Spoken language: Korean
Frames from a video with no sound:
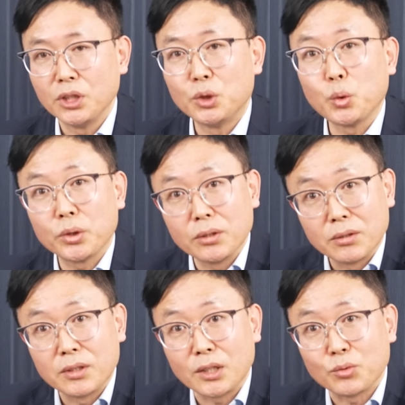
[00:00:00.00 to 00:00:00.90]
이쪽에서
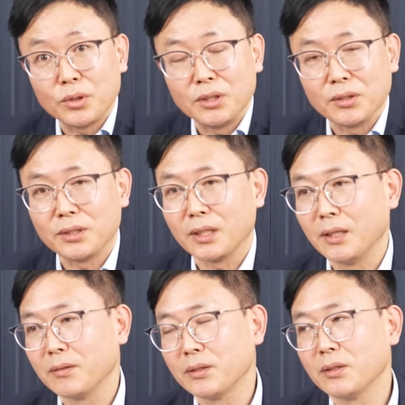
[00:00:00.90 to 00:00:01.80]
늘어날 수도 있는
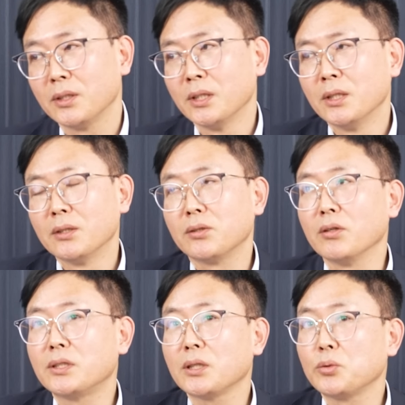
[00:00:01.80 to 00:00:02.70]
거잖아요. 그래서
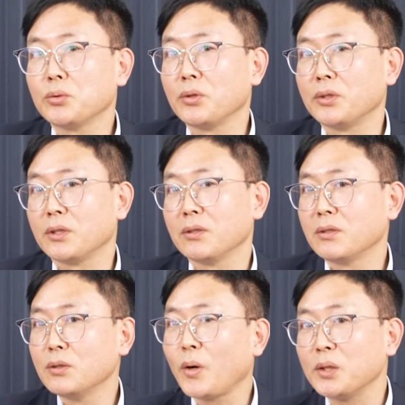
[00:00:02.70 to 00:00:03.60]
전기차 쪽은 어쨌든
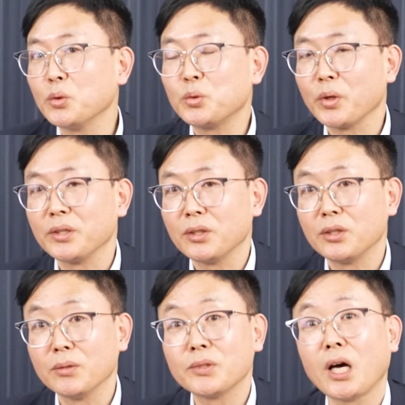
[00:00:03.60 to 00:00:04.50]
그 과정 속에서
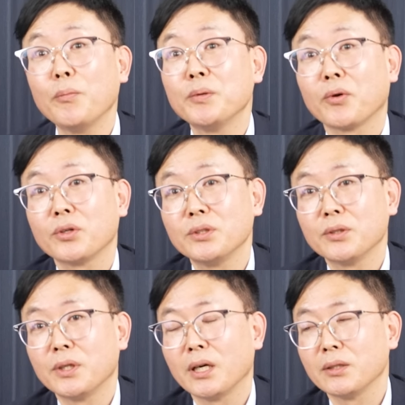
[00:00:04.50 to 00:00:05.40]
지금 싸움이 벌어진
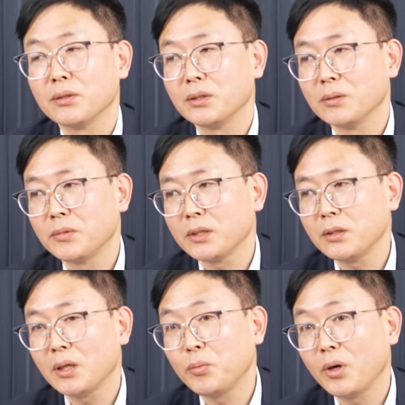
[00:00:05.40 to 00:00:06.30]
거다. 그래서 지금
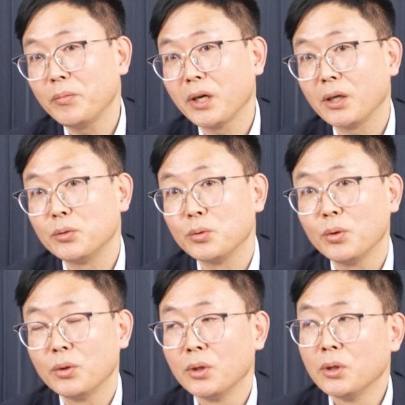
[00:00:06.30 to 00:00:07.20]
테슬라
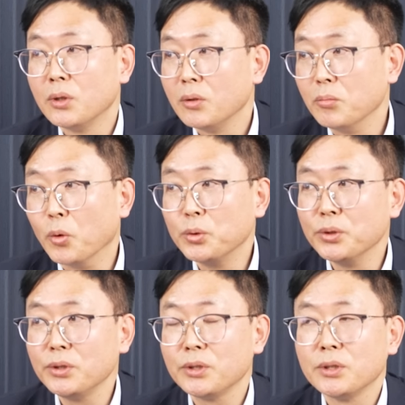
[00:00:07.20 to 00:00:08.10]
포함해가지고
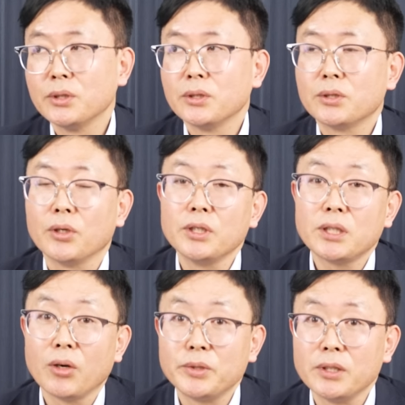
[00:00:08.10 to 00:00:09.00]
모든
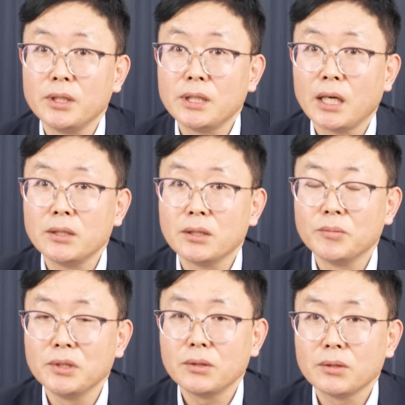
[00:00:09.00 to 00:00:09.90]
전기차 업체들이 다
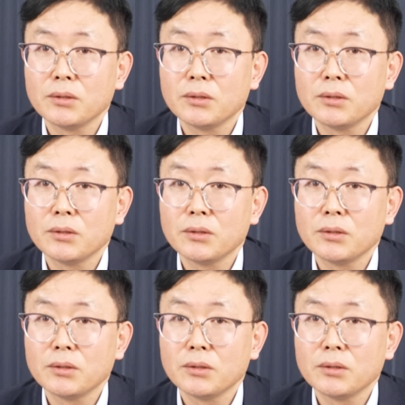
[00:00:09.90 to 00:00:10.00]
지금은